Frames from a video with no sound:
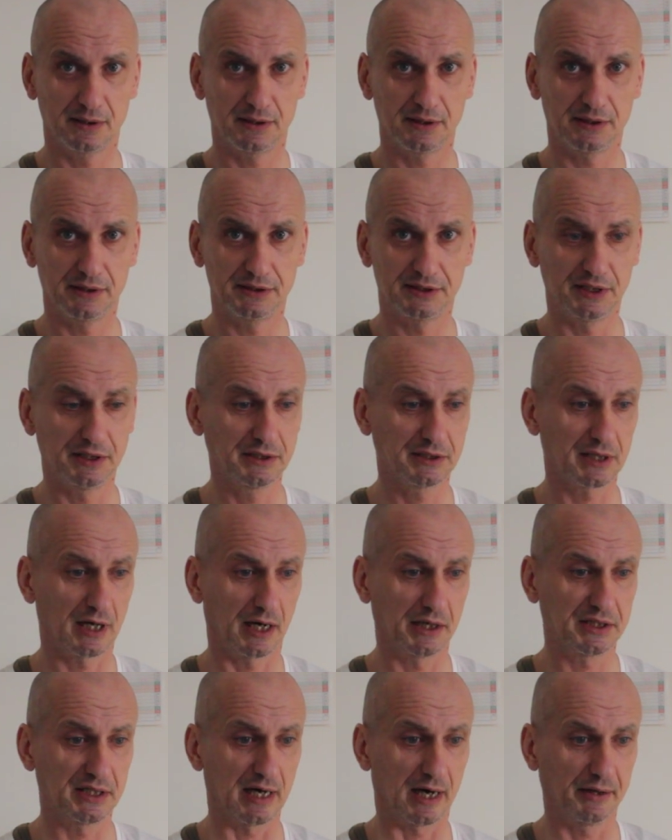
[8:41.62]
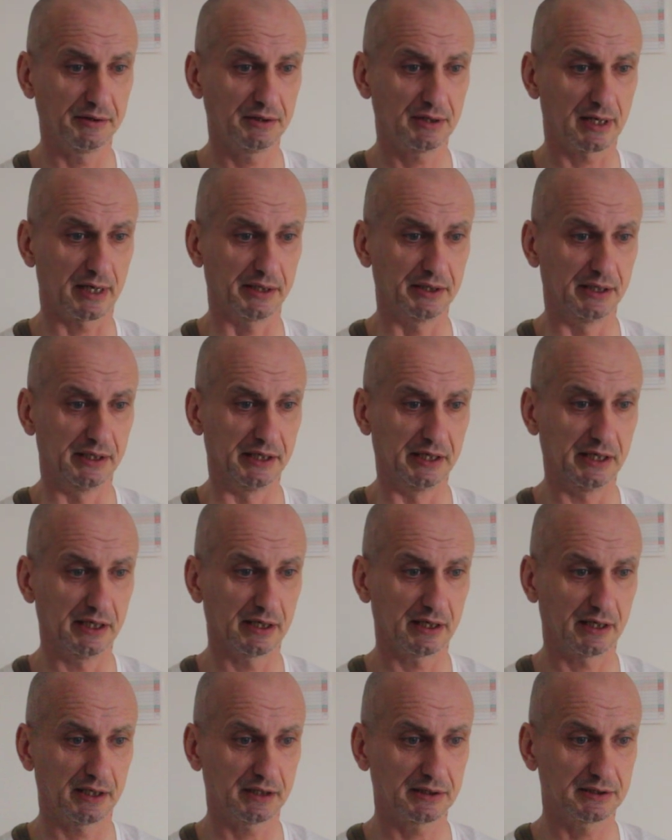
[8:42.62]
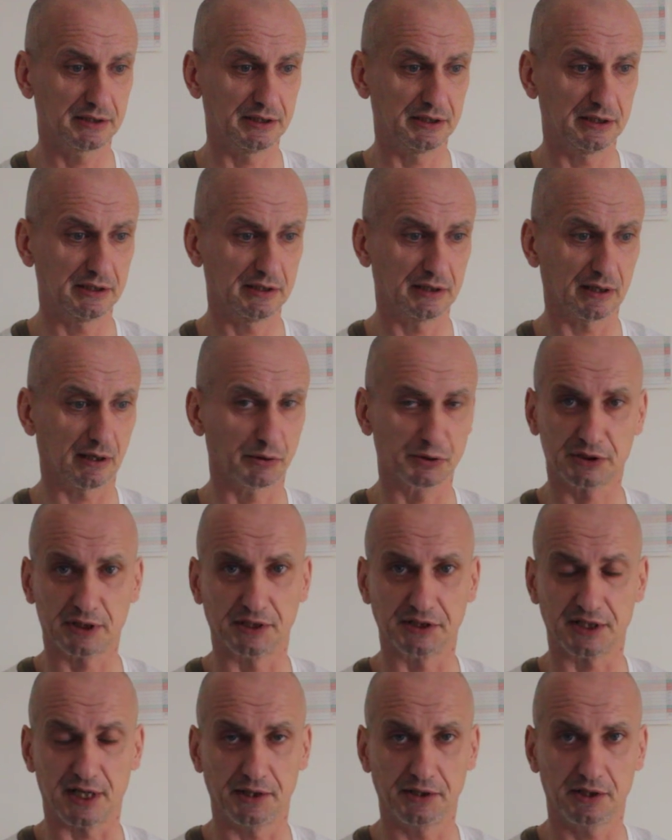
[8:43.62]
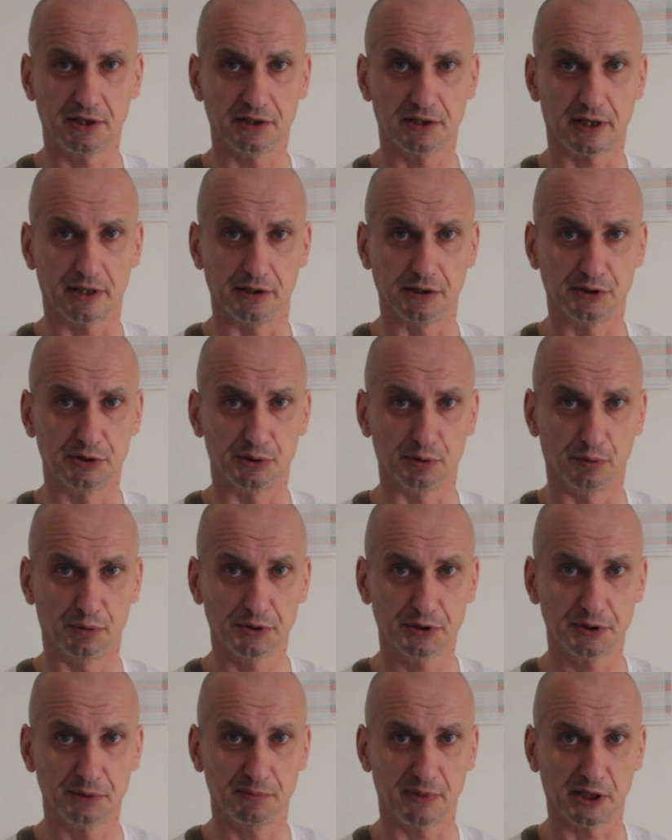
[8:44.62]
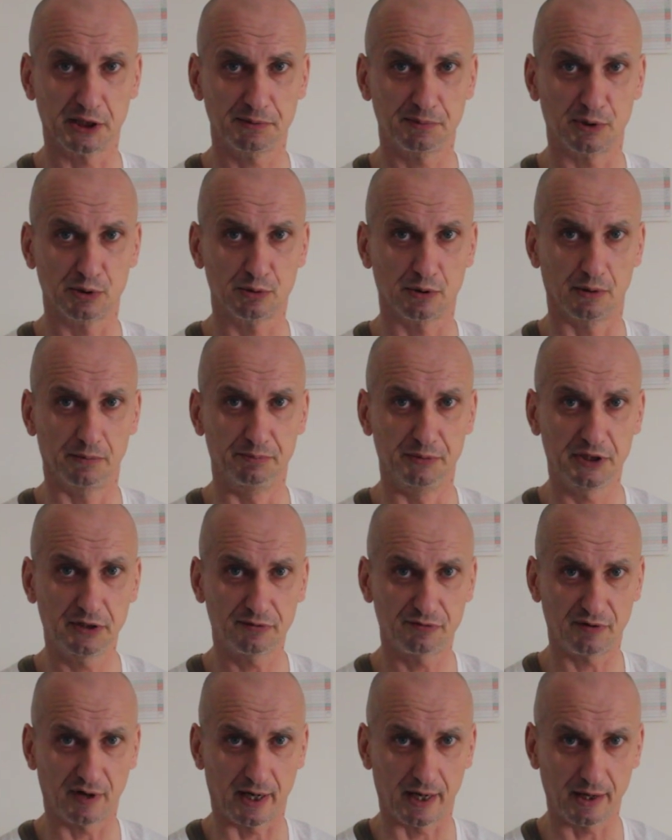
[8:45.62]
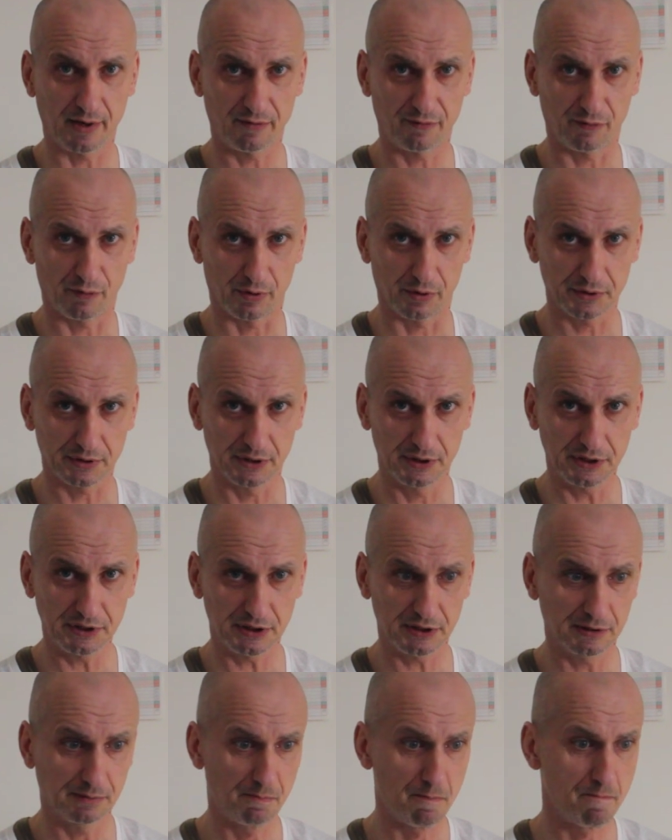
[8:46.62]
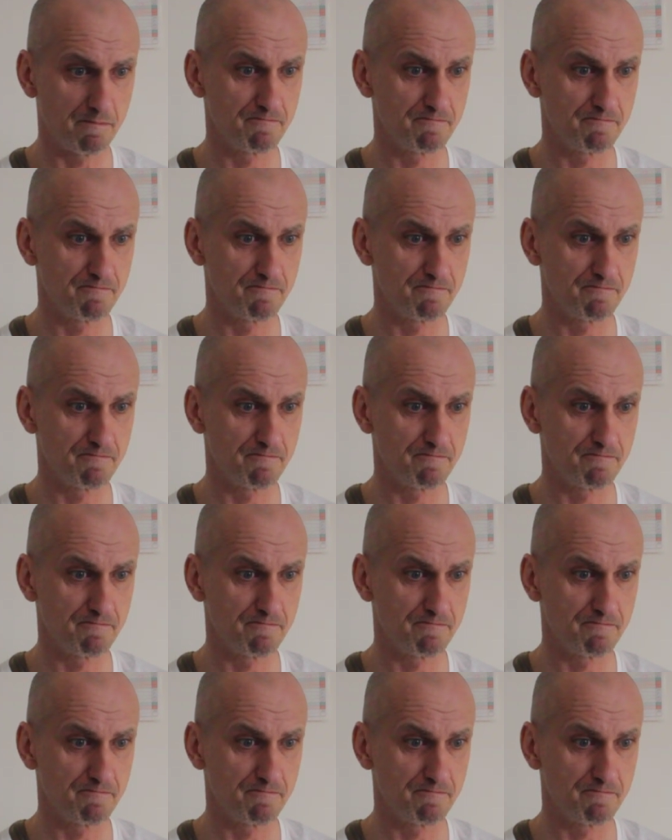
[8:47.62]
Sind da die anderen Lehrer, die aus ganz anderen Traditionen zum Beispiel kommen, mitverantwortlich?